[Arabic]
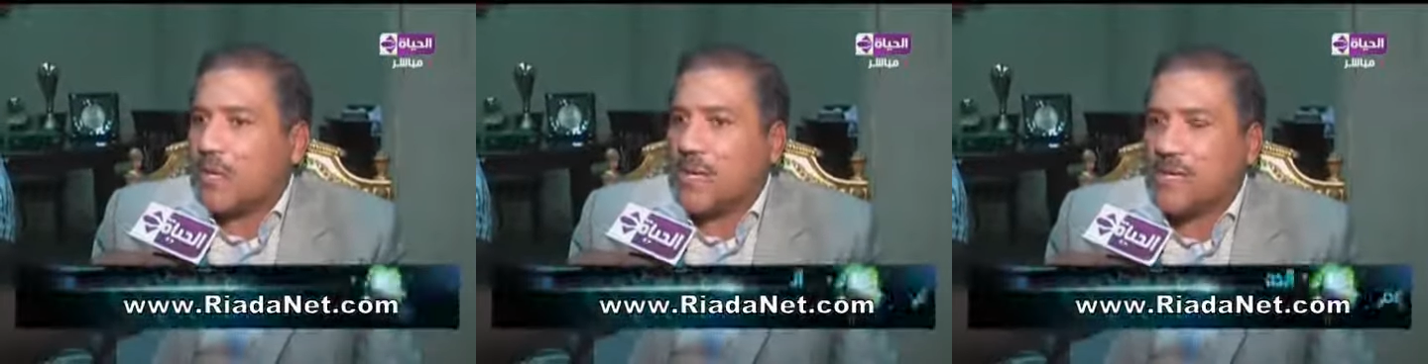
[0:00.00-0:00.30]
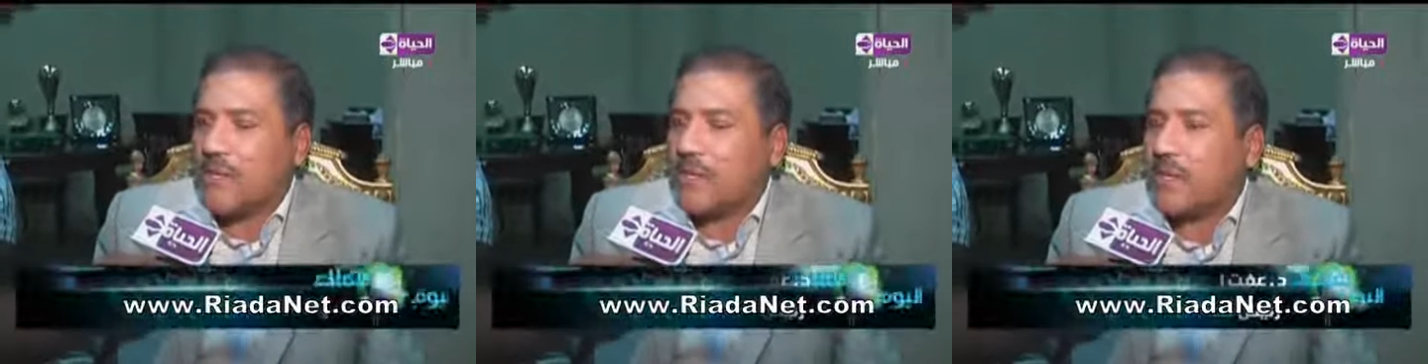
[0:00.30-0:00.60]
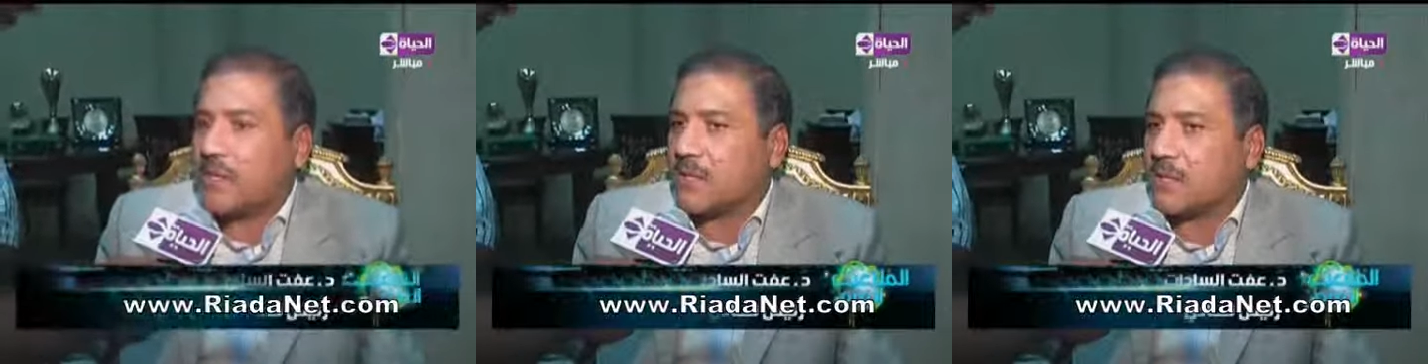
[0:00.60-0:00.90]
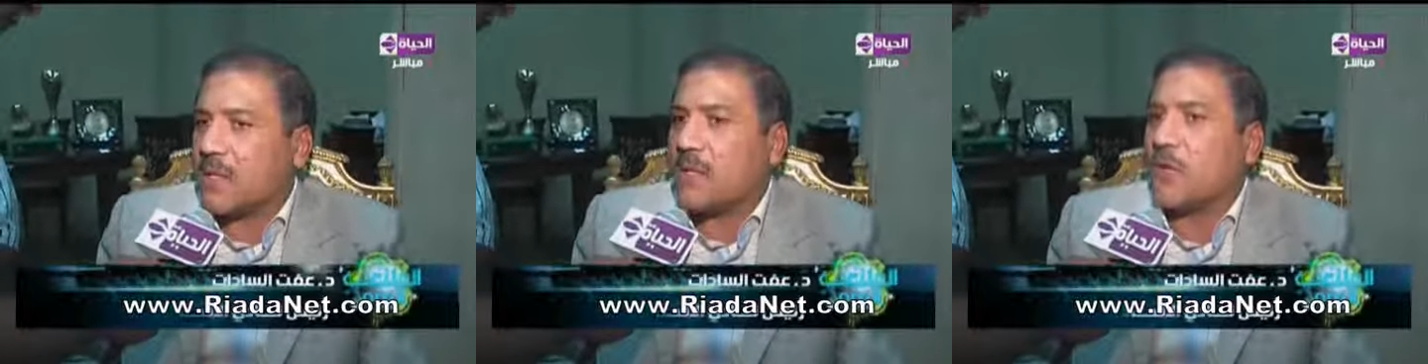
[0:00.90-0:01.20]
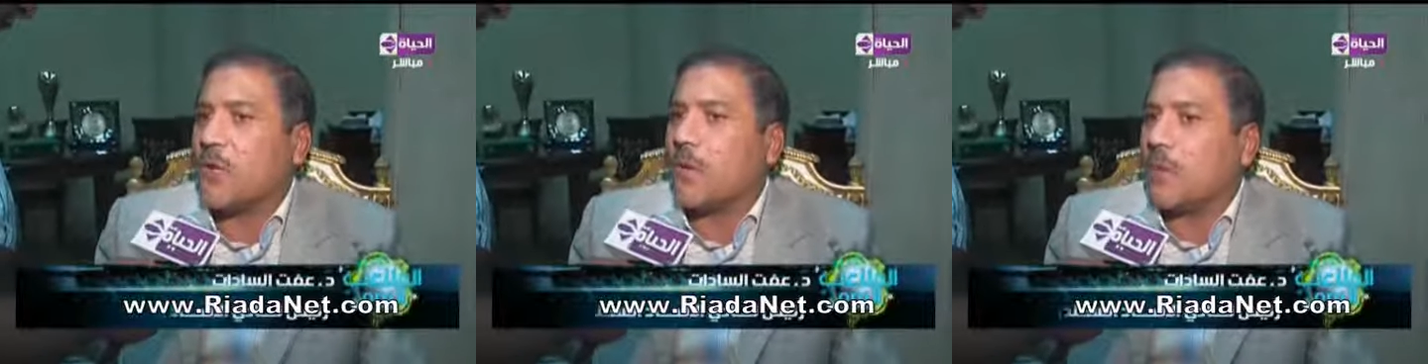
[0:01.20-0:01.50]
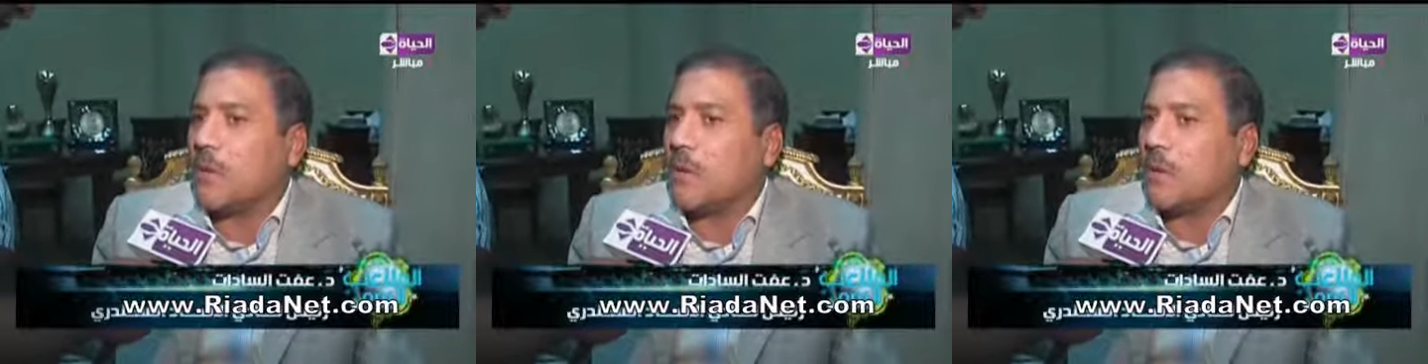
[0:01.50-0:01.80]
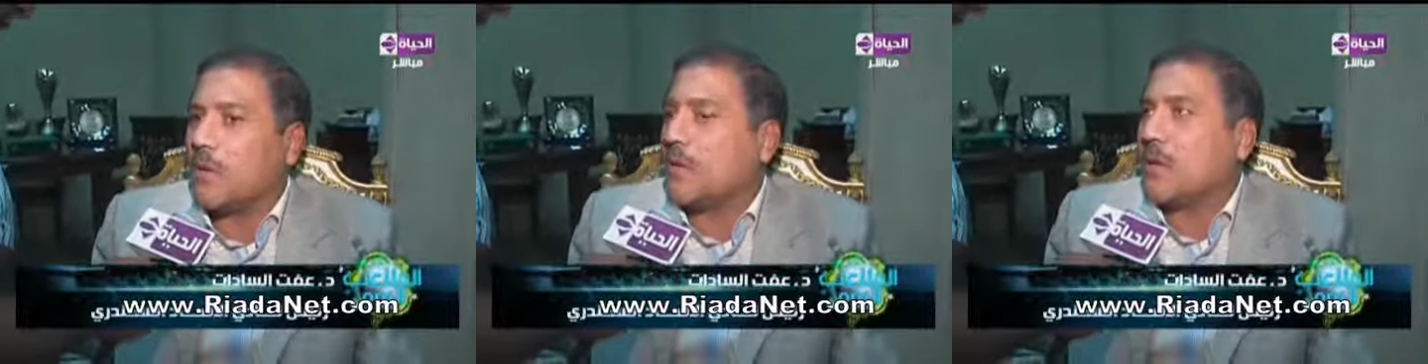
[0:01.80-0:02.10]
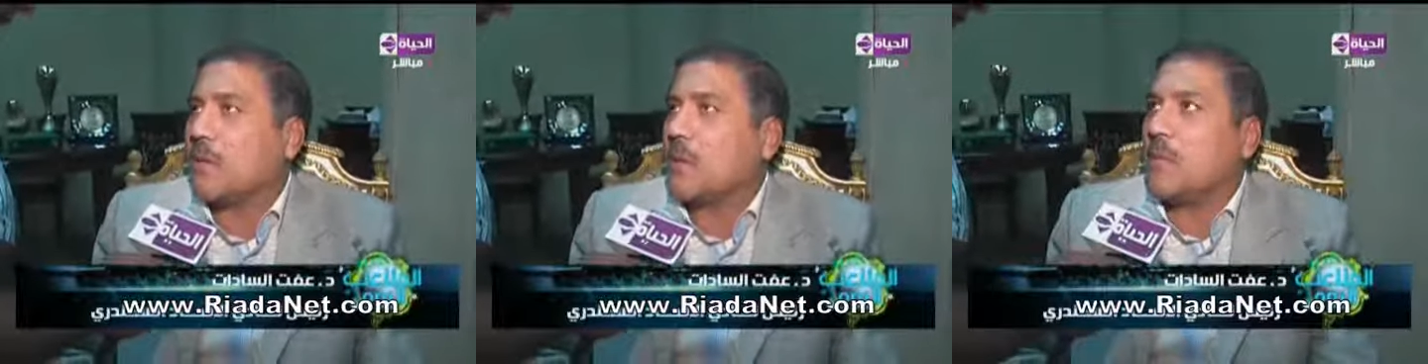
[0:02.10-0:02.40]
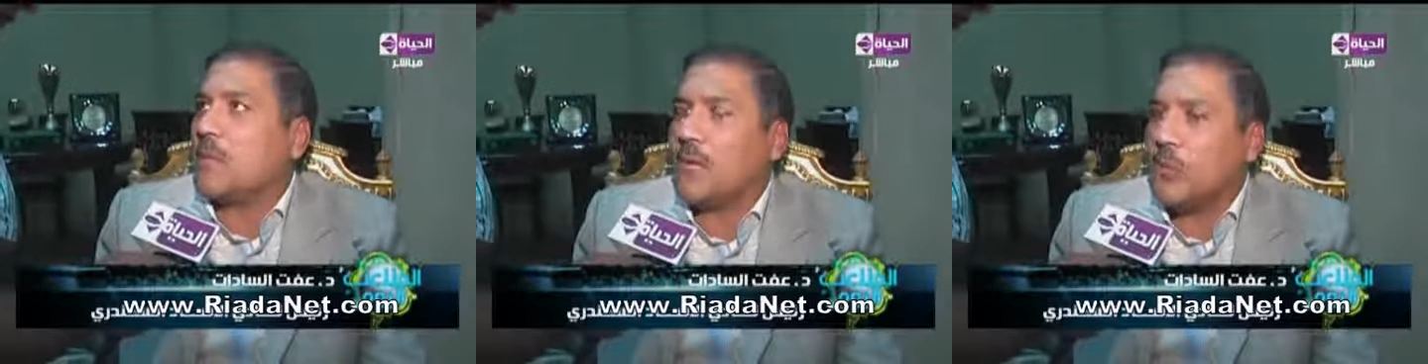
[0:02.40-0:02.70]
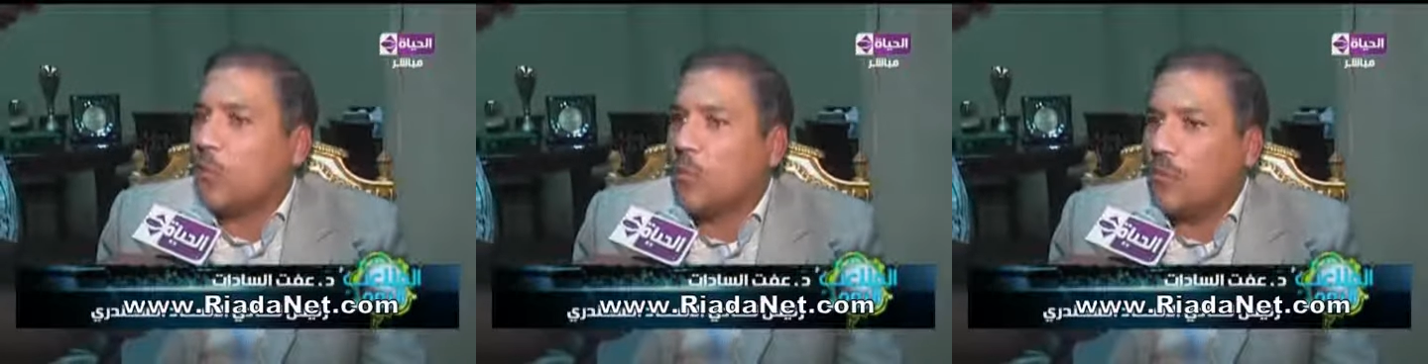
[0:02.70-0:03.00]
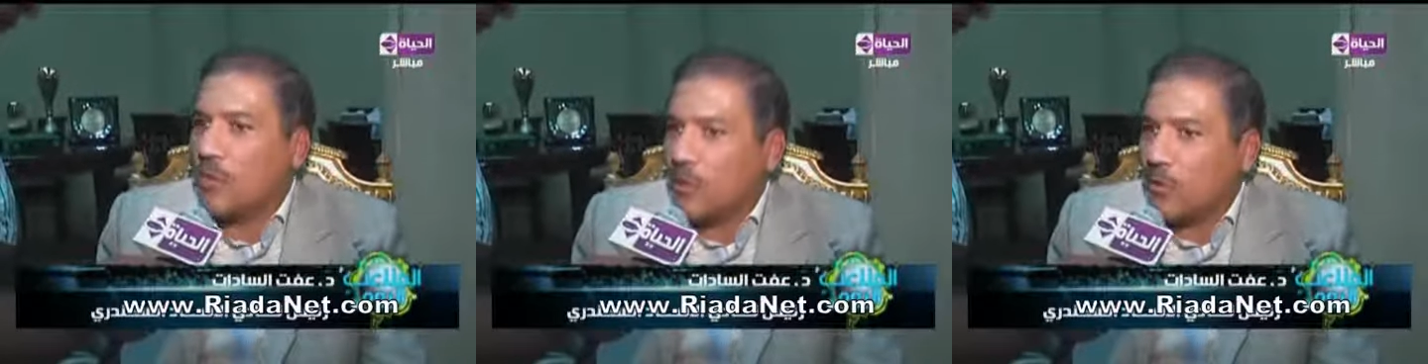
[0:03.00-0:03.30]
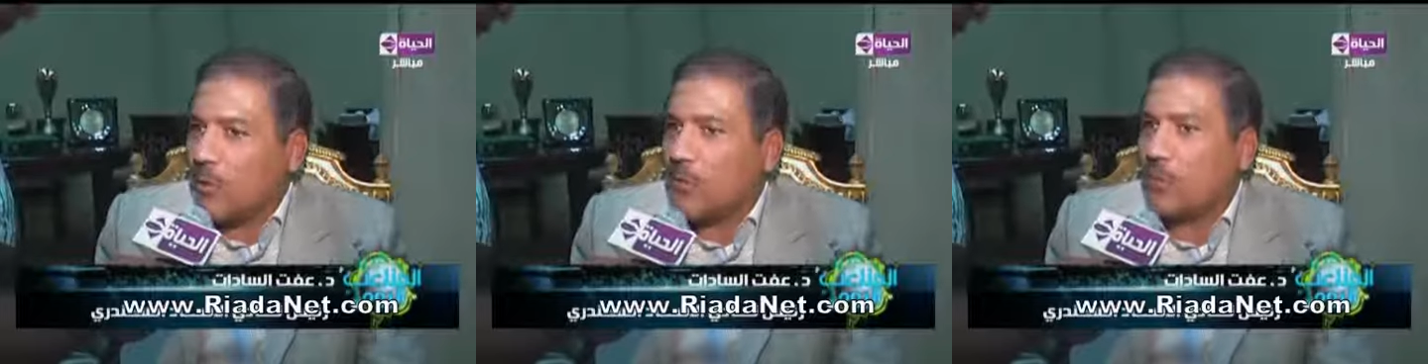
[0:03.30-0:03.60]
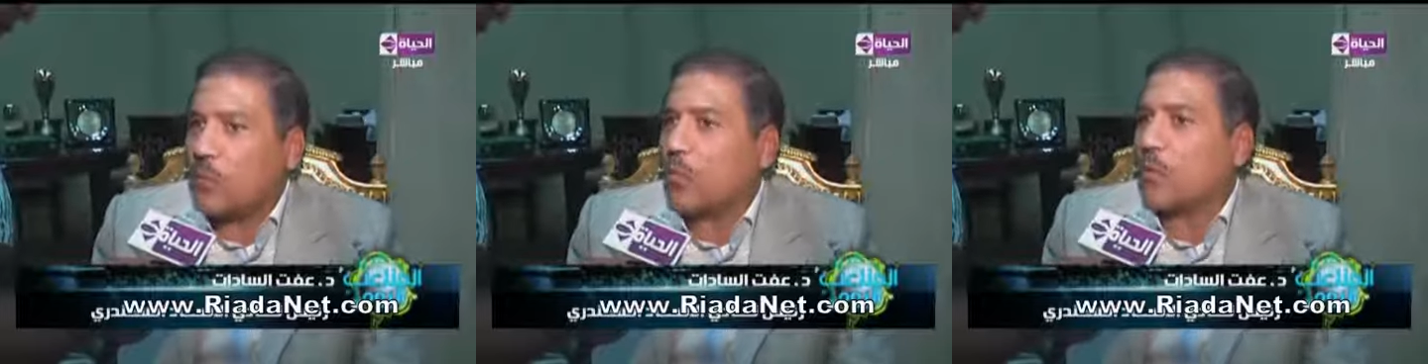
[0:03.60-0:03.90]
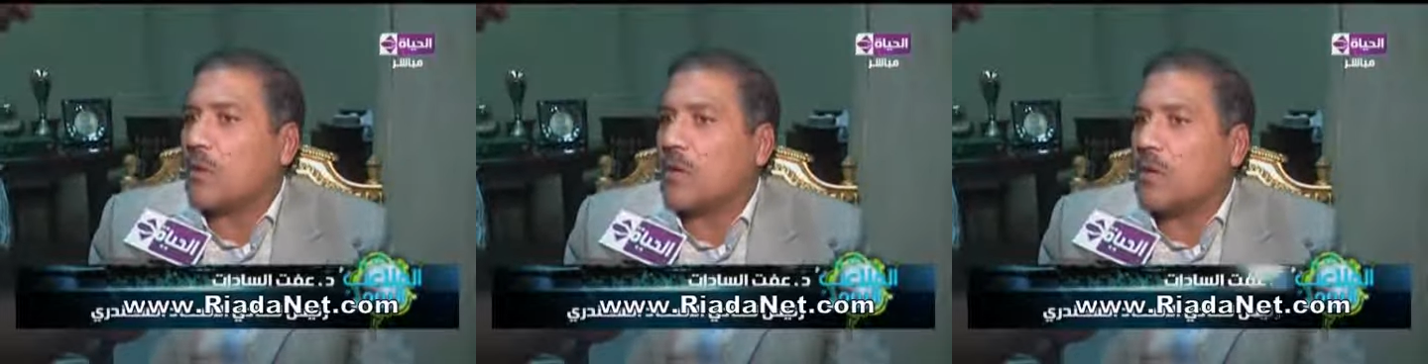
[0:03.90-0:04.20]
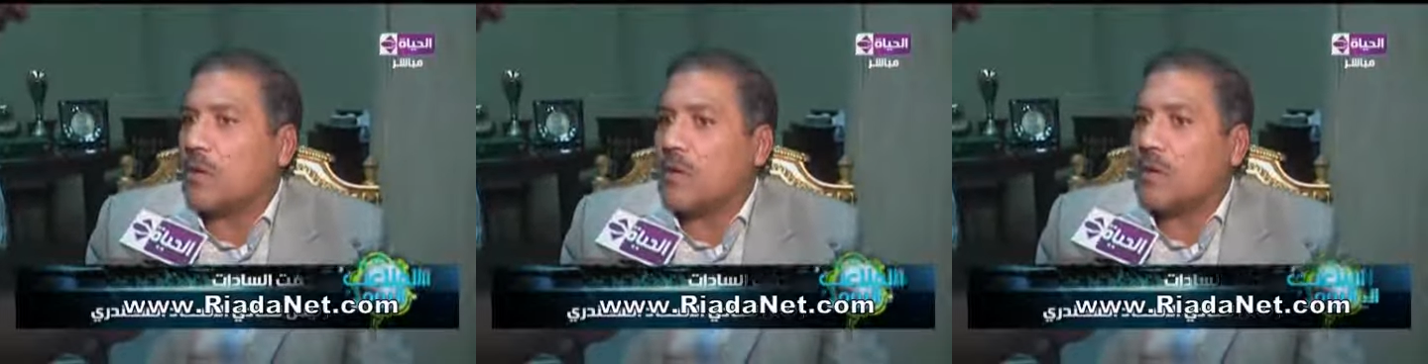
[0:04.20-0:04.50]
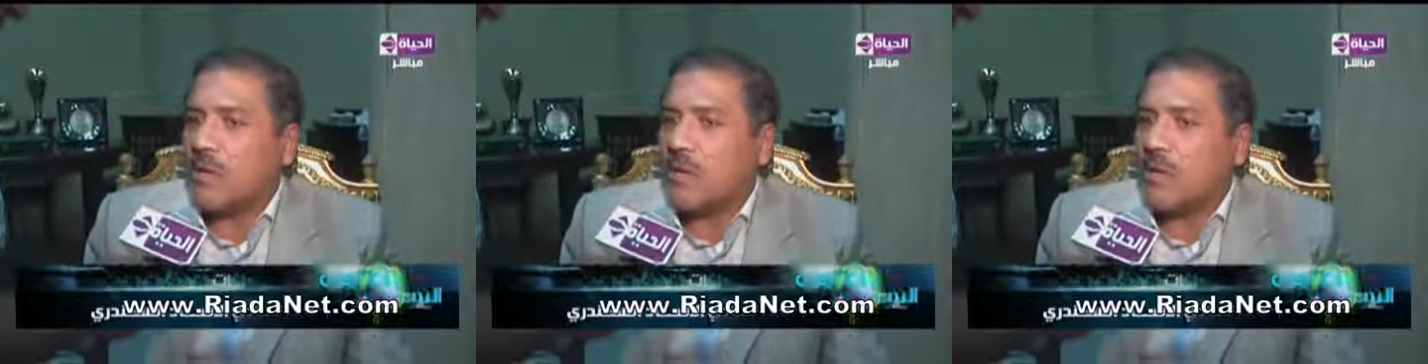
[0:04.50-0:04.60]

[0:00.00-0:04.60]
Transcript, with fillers: الجهاز الفني اذا ارتأى انهم من من اليوم انهم يبقوا آه،